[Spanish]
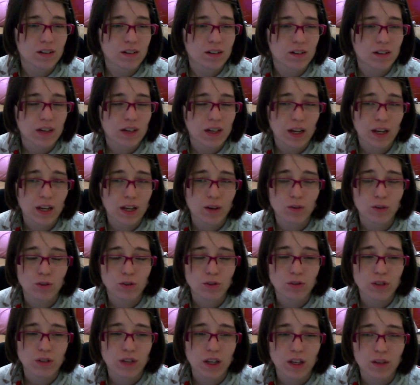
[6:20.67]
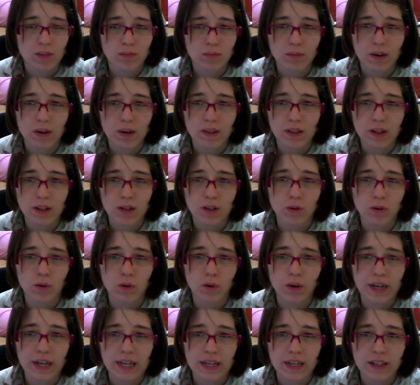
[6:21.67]
Creo, no sé. Parece que no
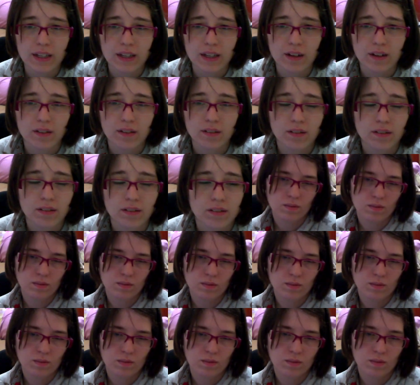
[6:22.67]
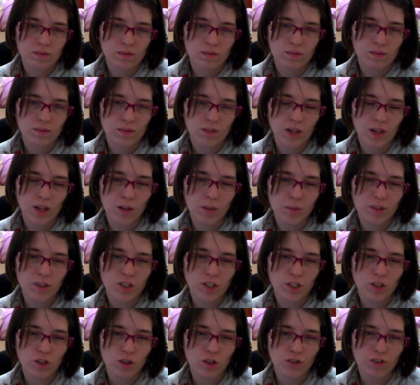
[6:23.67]
cogea ya. El
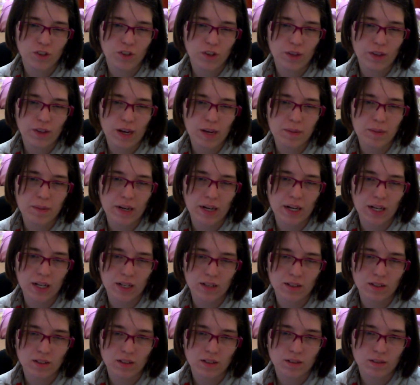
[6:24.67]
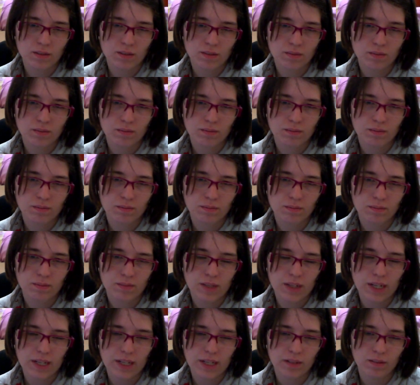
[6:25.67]
bichito feo de las maracas.
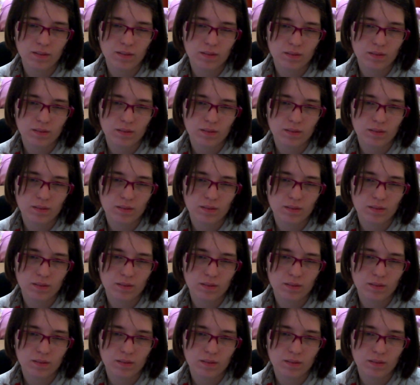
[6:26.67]
Ole.